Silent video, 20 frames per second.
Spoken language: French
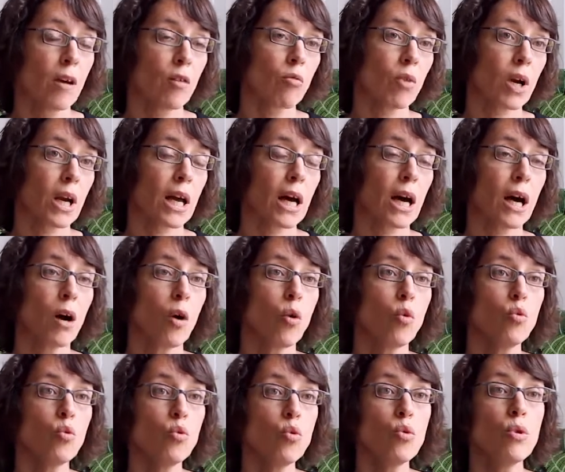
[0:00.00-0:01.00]
Voilà,
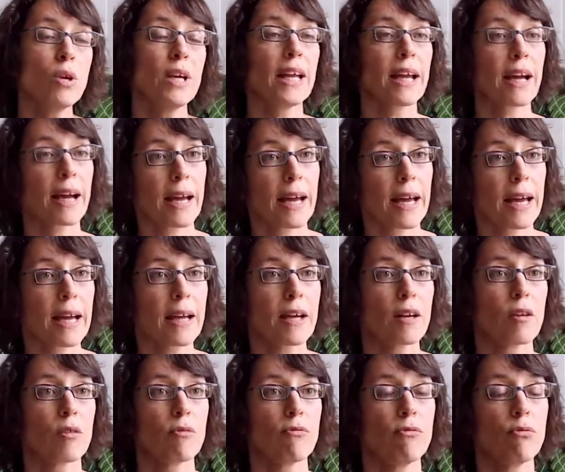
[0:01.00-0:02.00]
où les
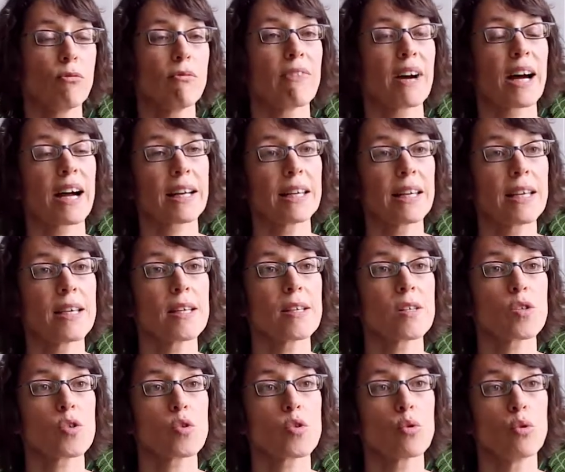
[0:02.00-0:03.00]
règles vont varier
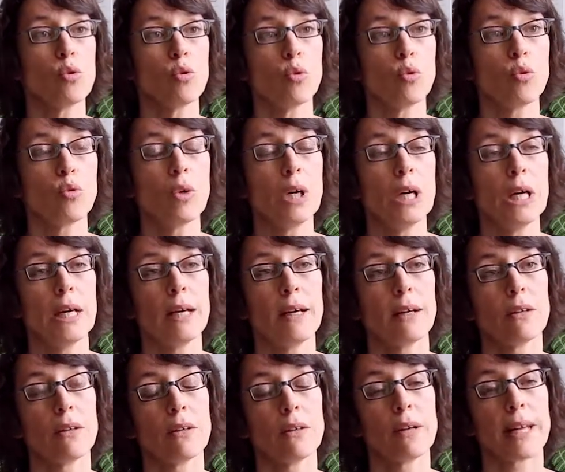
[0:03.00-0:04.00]
selon
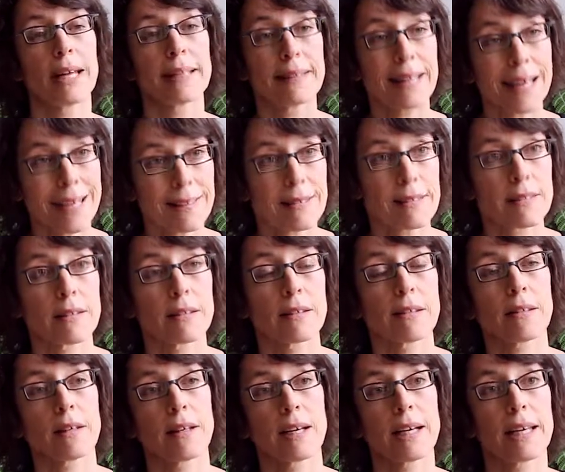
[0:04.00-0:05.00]
euh, la date
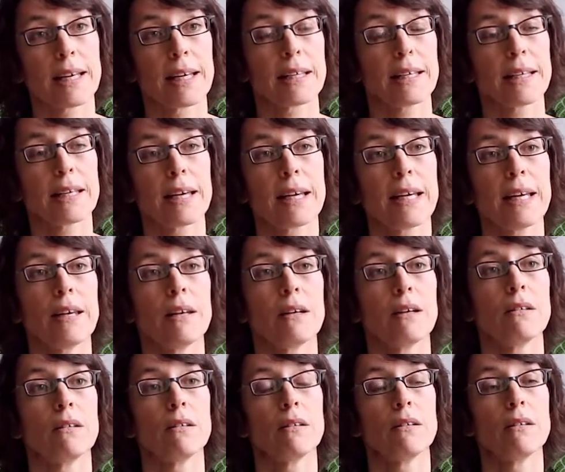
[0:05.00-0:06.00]
à laquelle
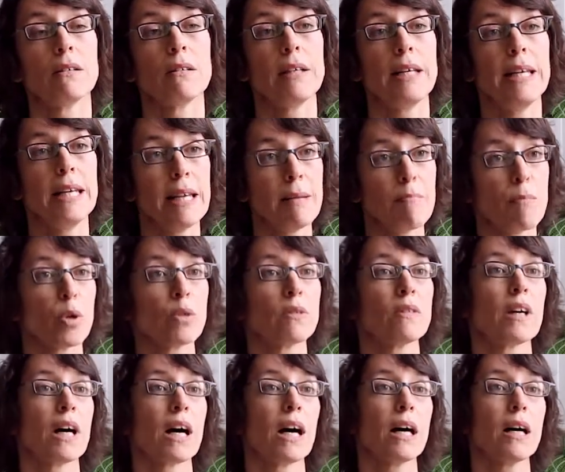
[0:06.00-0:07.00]
euh, les
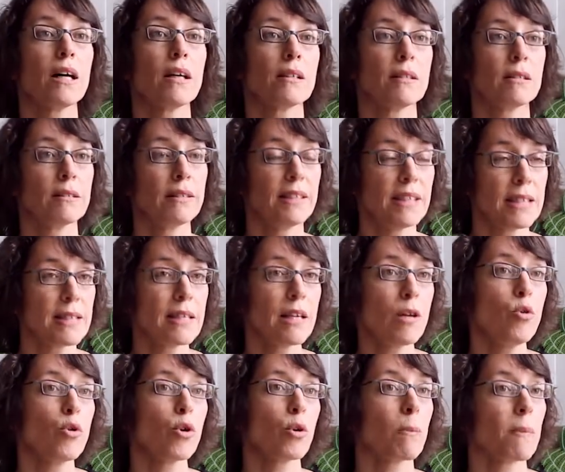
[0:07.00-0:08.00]
mandats des
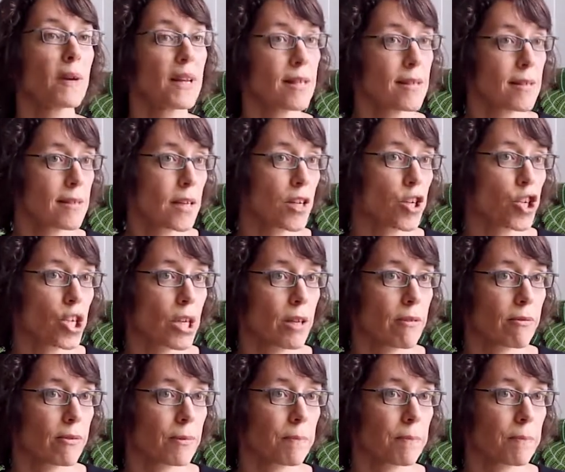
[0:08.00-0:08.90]
élus en place s'achèvent.